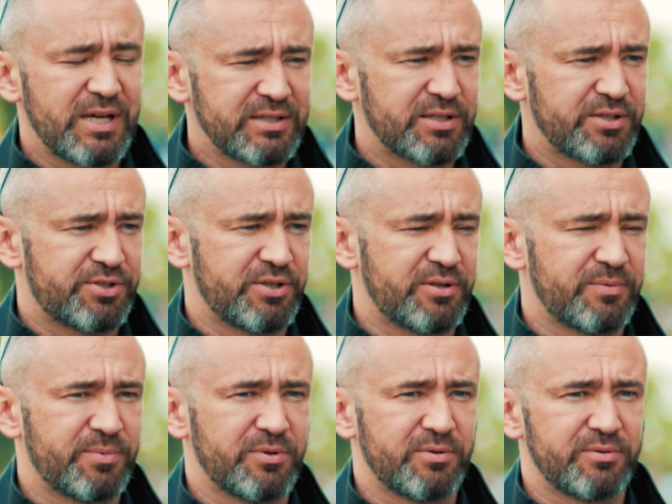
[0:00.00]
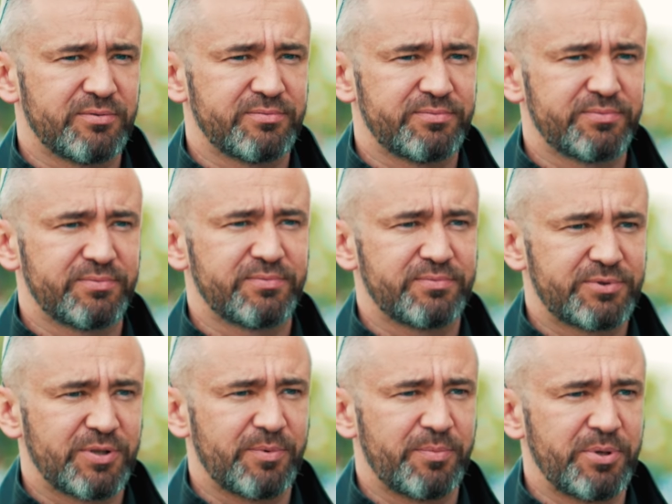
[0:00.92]
zgadza się, bo
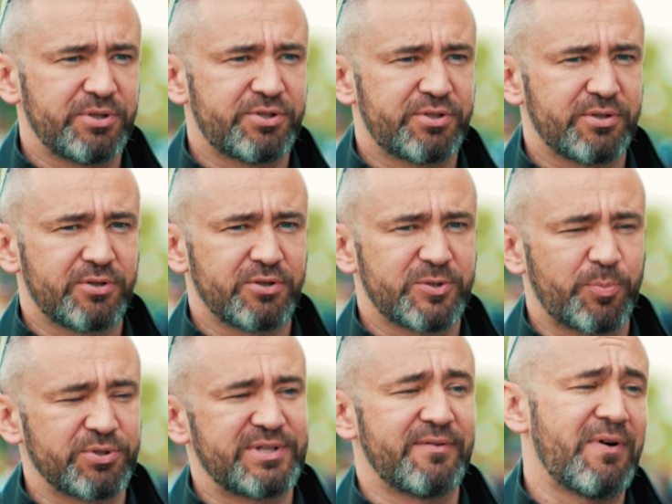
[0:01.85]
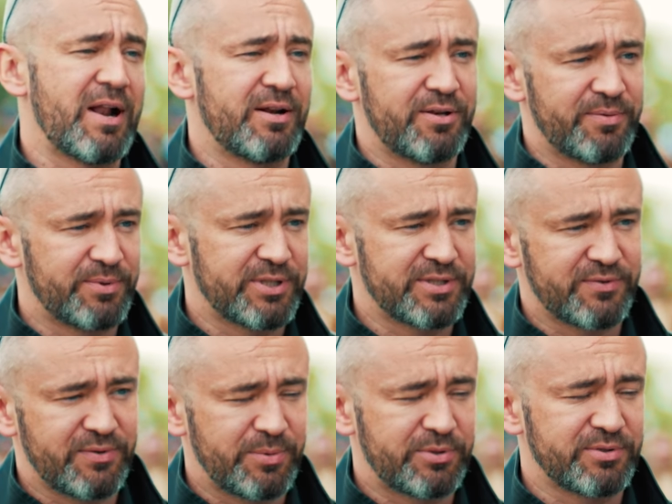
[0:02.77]
żeby być rozpoznawalnym,
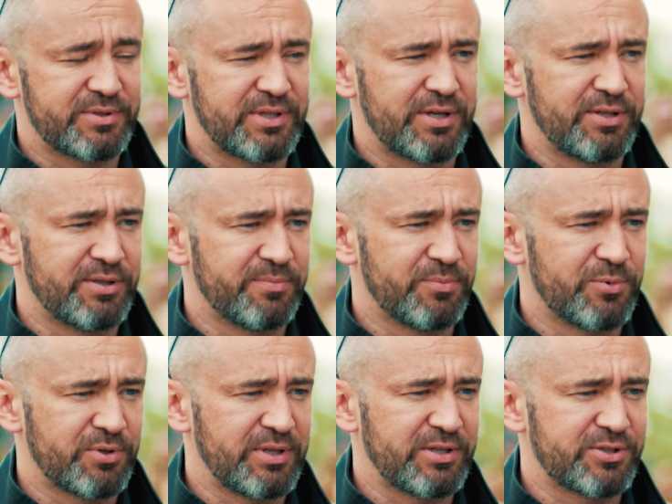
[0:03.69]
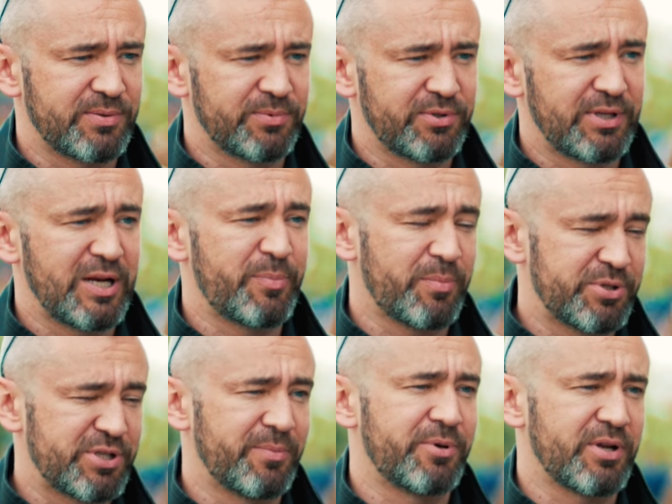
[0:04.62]
nazwijmy to, seryjnym mordercą, to najlepiej
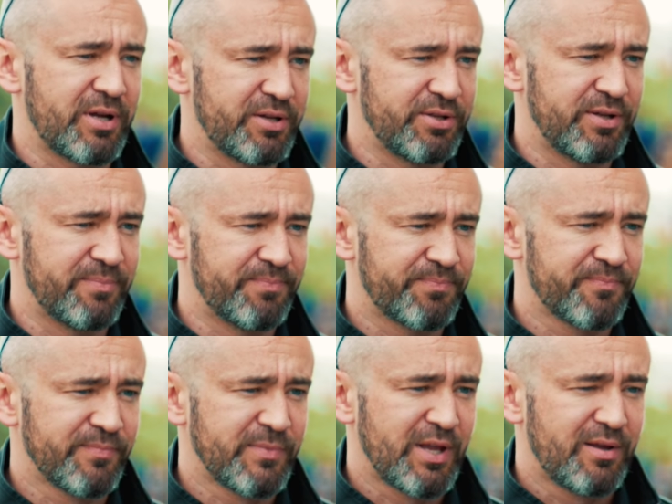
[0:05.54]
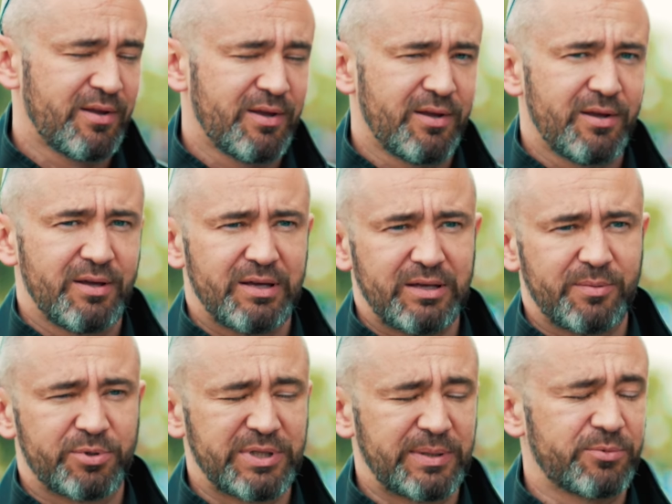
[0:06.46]
być Amerykaninem.
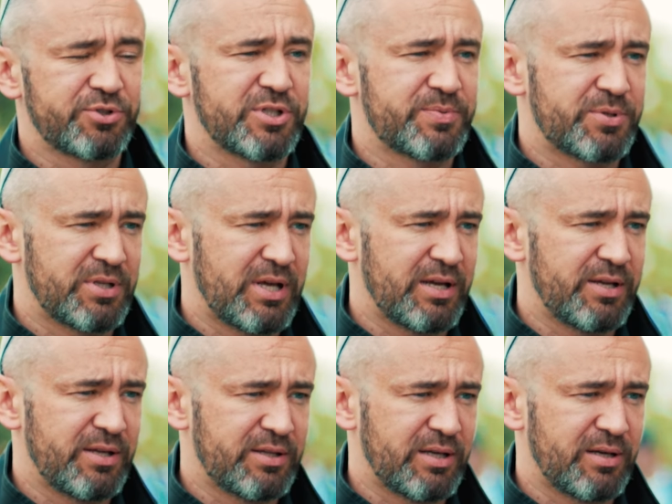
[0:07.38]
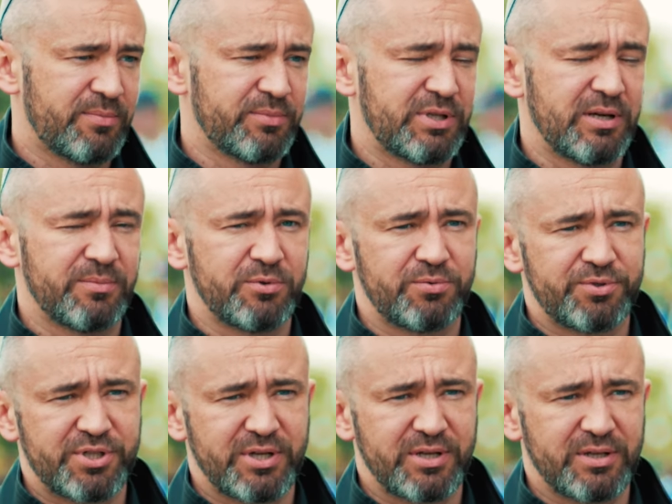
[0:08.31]
E, bo tam to się sprzedaje, tam, tam
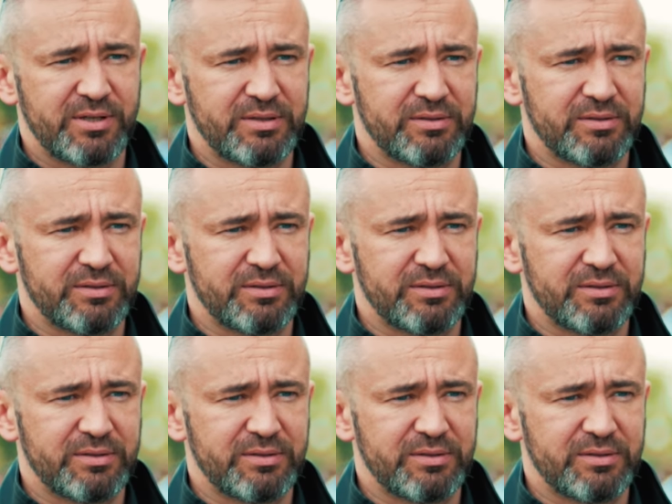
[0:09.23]
ludzie